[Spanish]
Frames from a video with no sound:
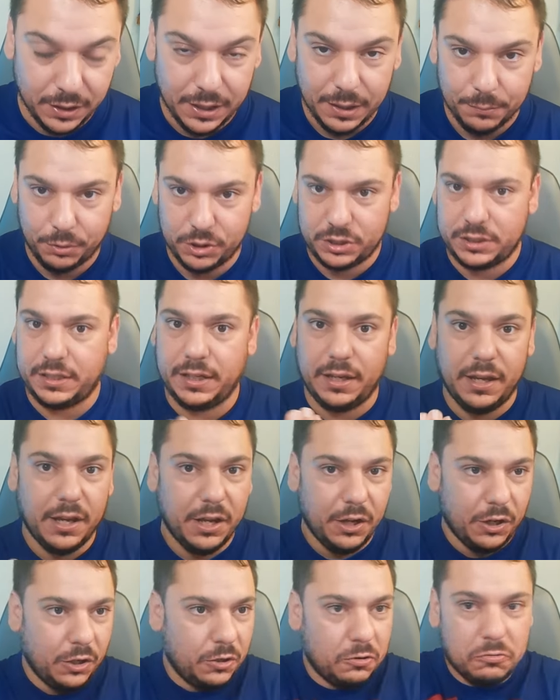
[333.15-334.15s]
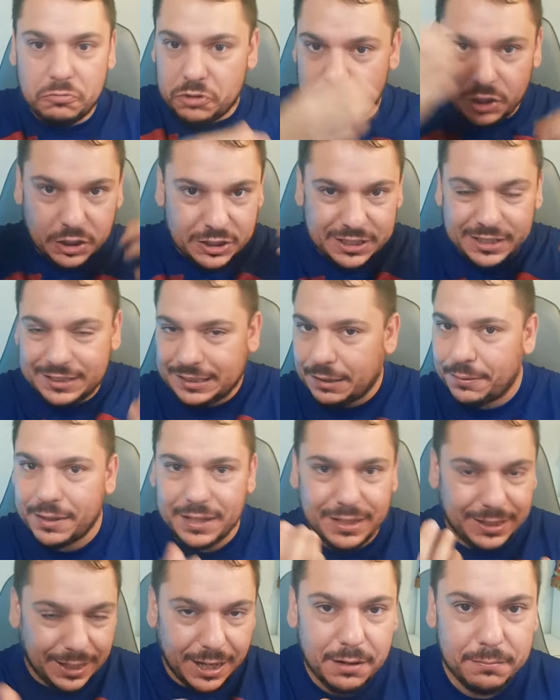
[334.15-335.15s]
Pues que si,
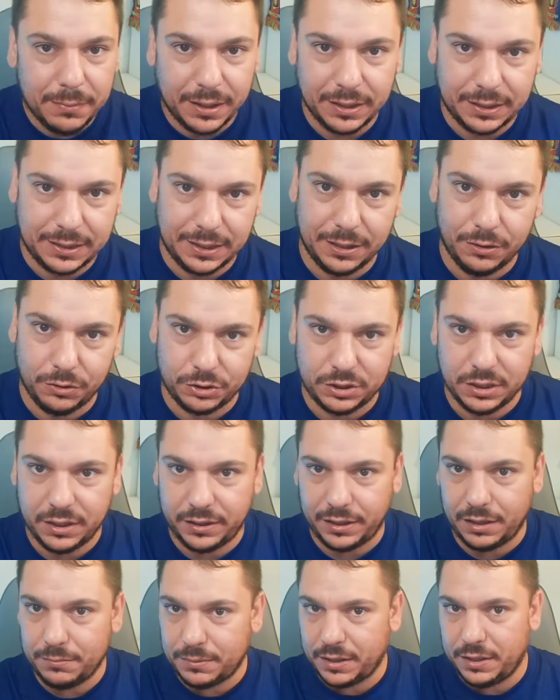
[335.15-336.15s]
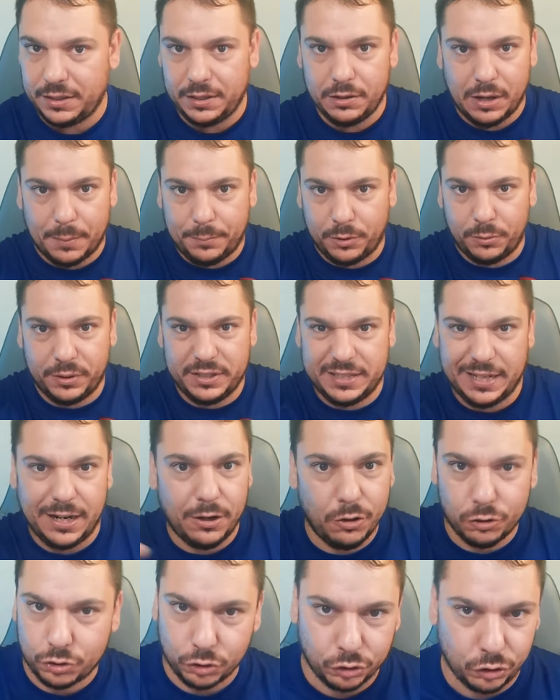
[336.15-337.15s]
estaban tan marcados el Real Madrid, aprovechar a
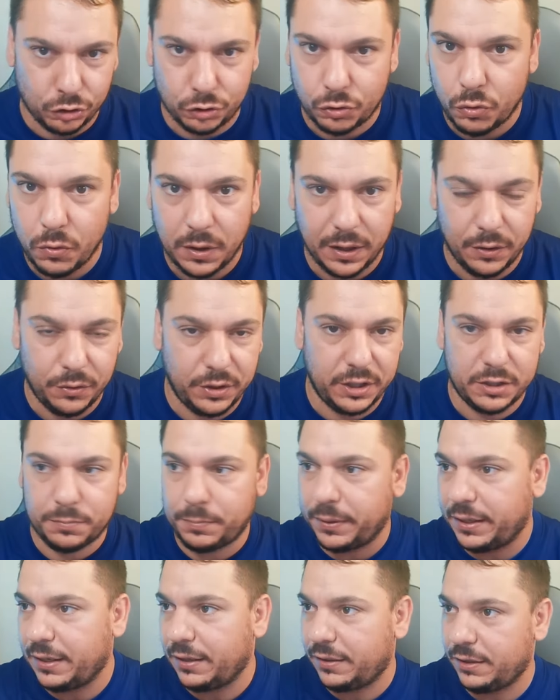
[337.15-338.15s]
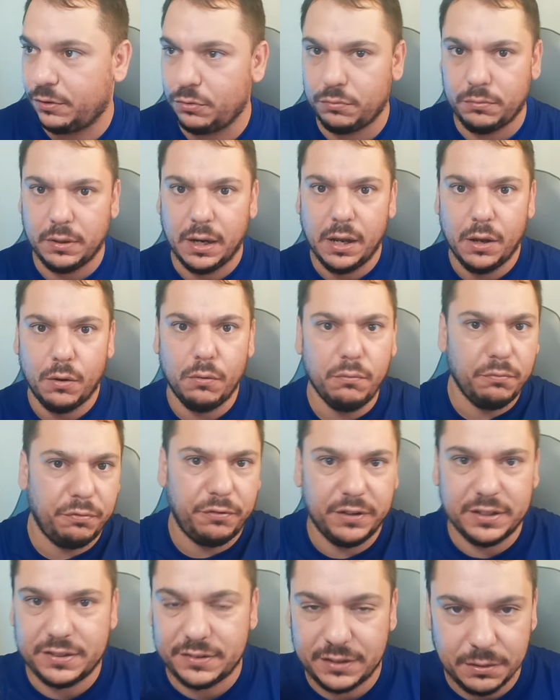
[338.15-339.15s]
los otros jugadores para hacer un,
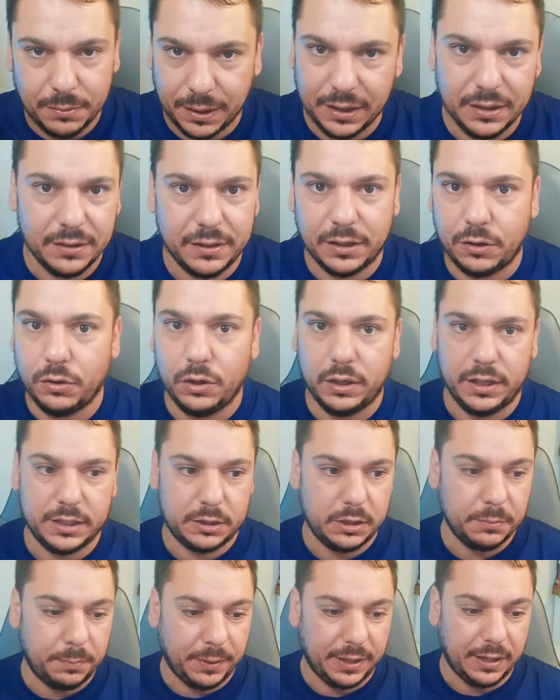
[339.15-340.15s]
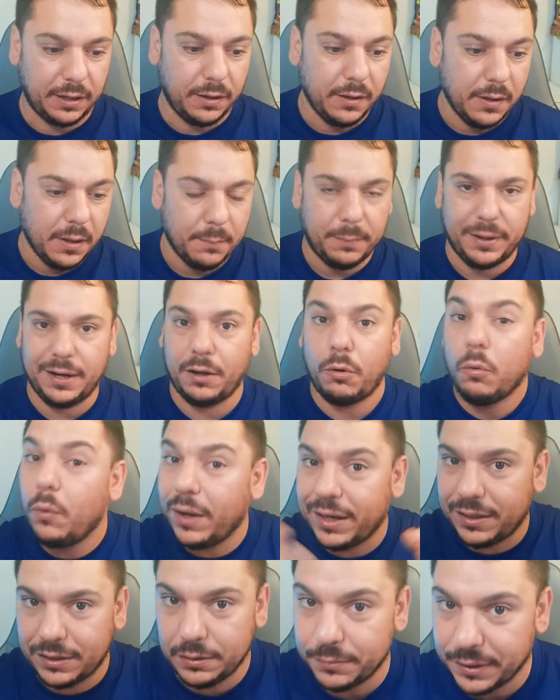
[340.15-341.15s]
festival de goles y para, para,
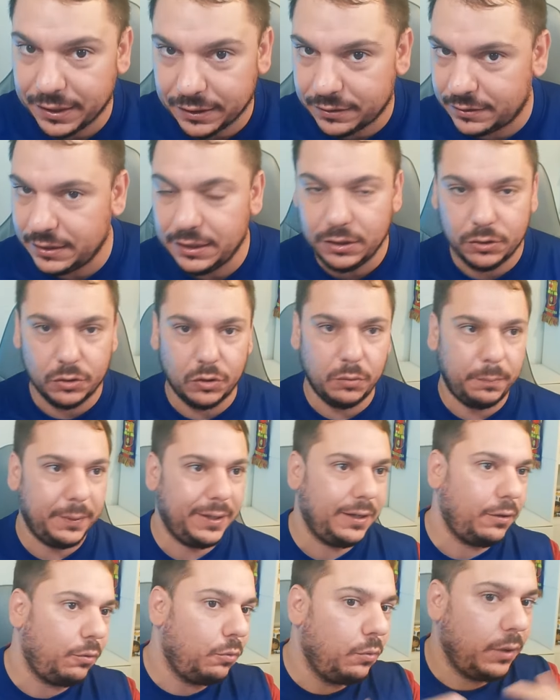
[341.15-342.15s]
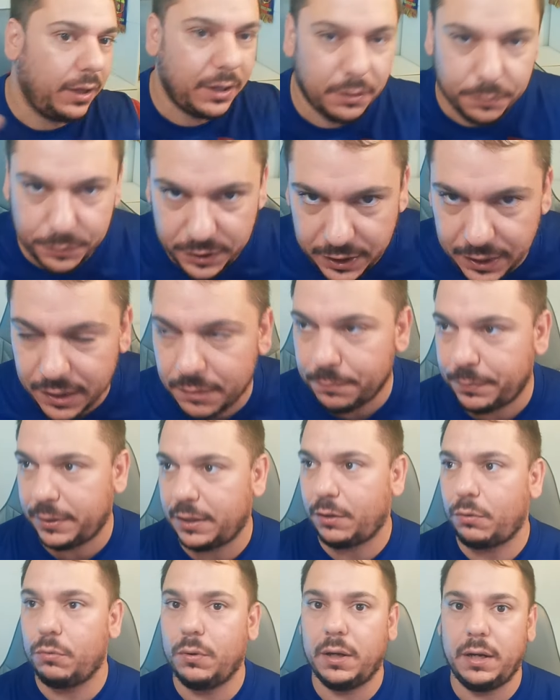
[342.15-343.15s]
jugar divertido, para jugar bien, para
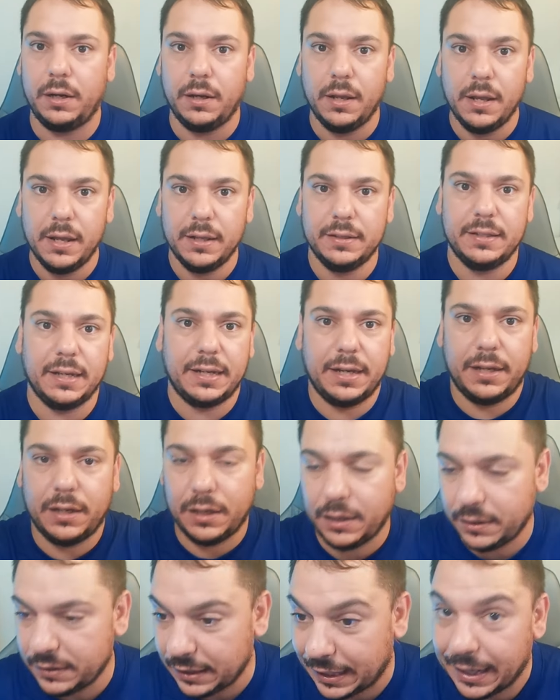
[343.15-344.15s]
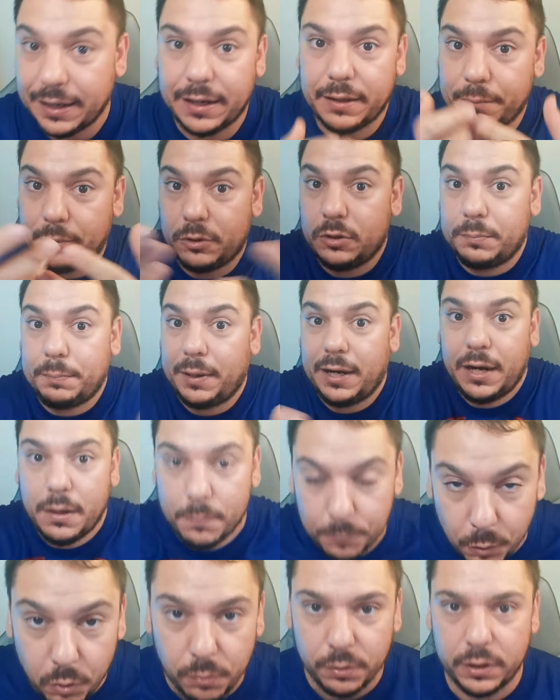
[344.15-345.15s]
jugar de cara, de cara para el
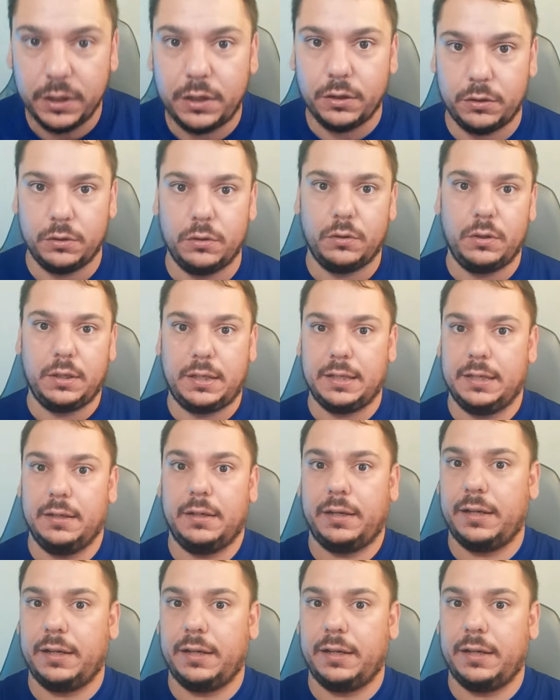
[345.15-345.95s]
público, ¿no? Y que el,